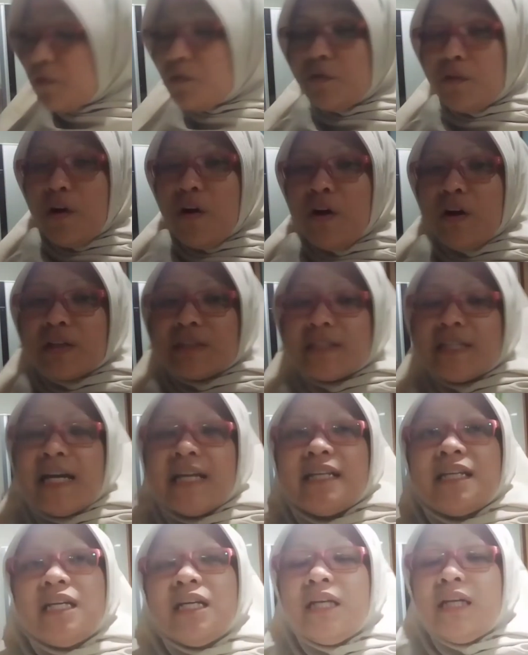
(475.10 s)
vlog
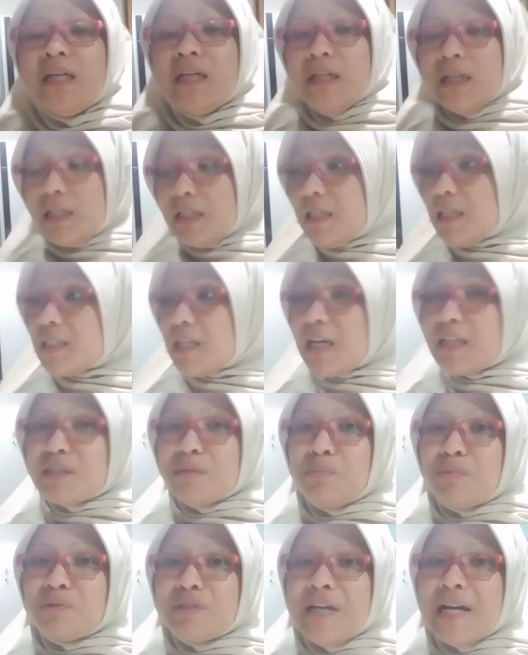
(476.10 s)
jadi ya saya
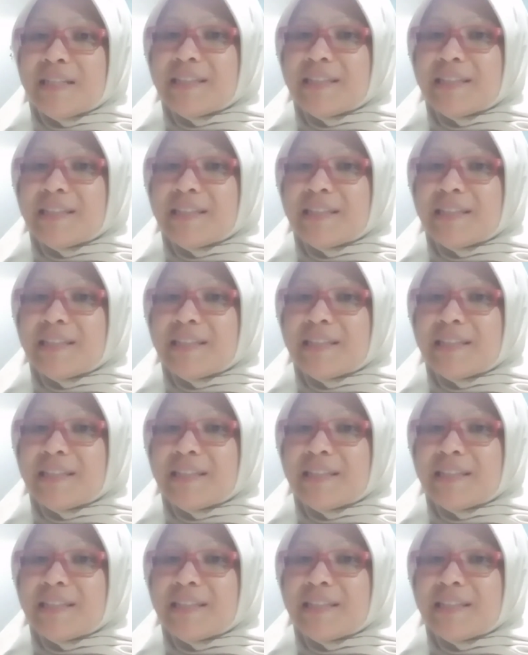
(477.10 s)
sebutnya